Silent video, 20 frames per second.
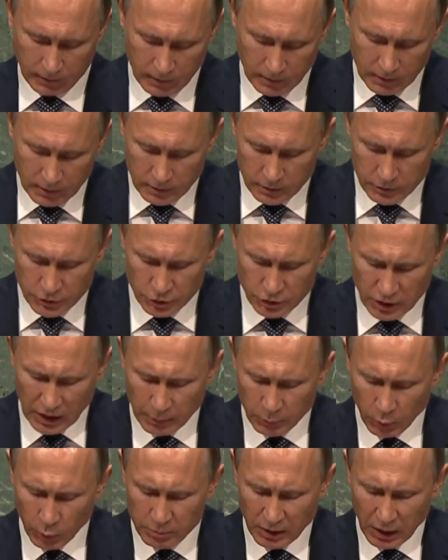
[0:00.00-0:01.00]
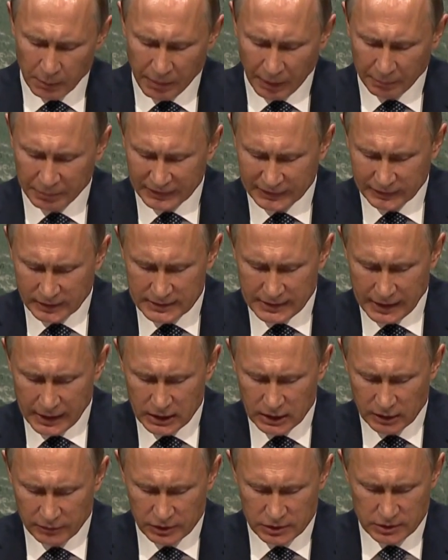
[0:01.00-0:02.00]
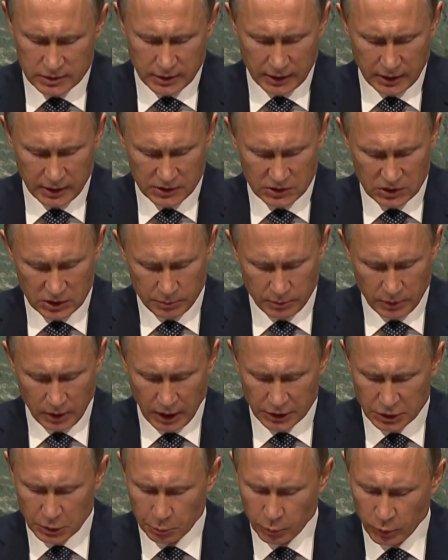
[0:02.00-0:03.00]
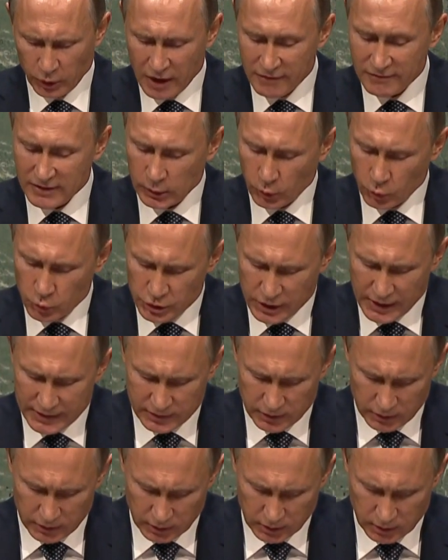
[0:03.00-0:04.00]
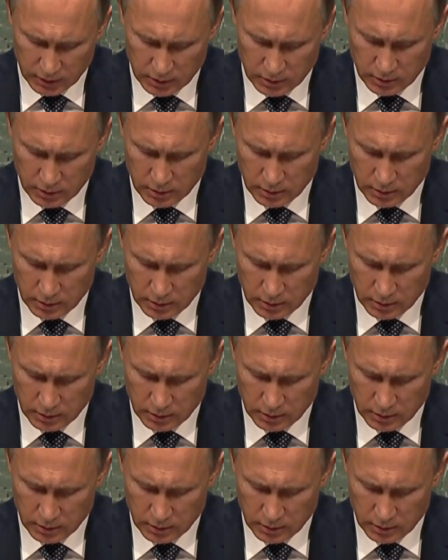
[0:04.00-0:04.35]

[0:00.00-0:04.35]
Wir glauben, dass alle Versuche, mit Terroristen Spiele zu spielen